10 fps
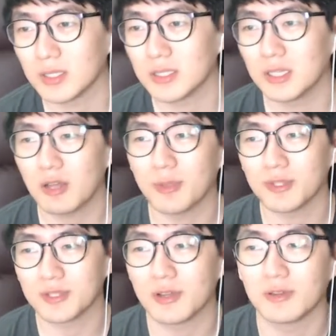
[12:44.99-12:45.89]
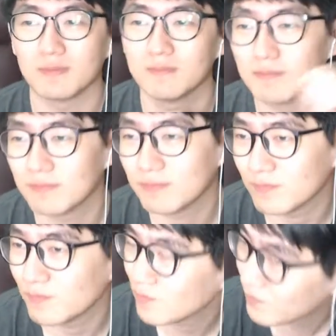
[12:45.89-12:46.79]
그러면서,
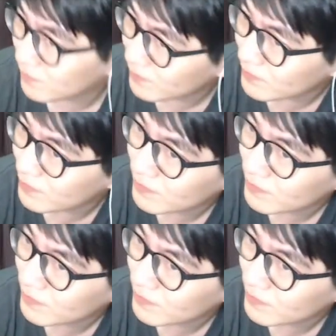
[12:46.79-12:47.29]
음.